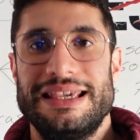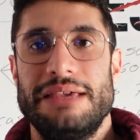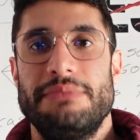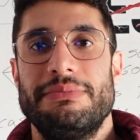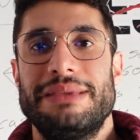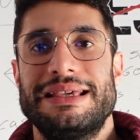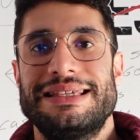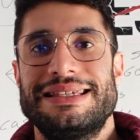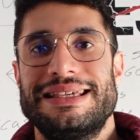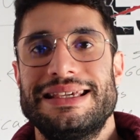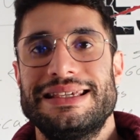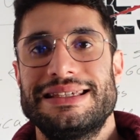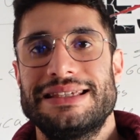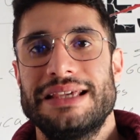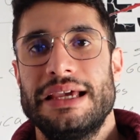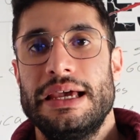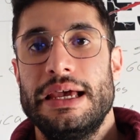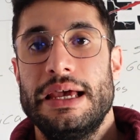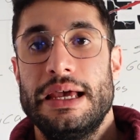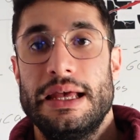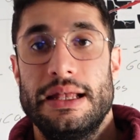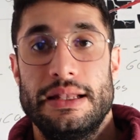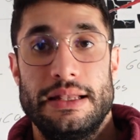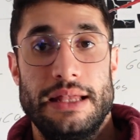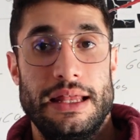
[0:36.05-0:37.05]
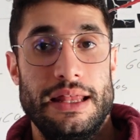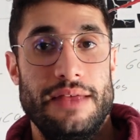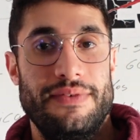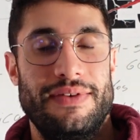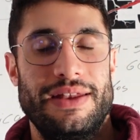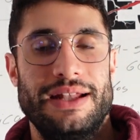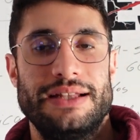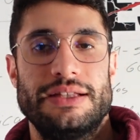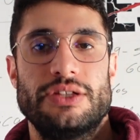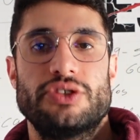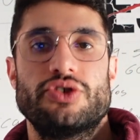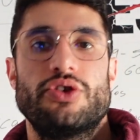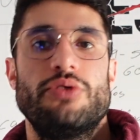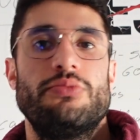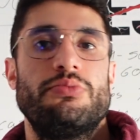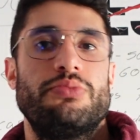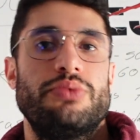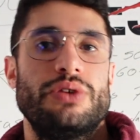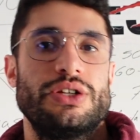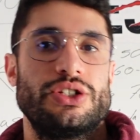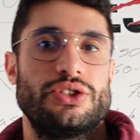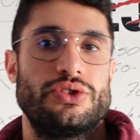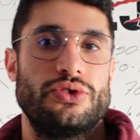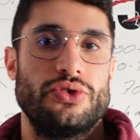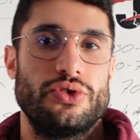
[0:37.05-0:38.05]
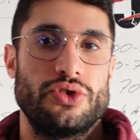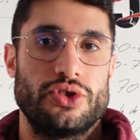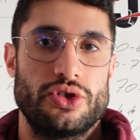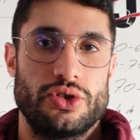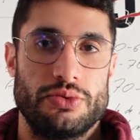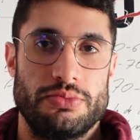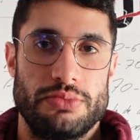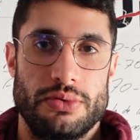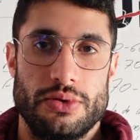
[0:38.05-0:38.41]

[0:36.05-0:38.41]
y meses de diferentes compuestos,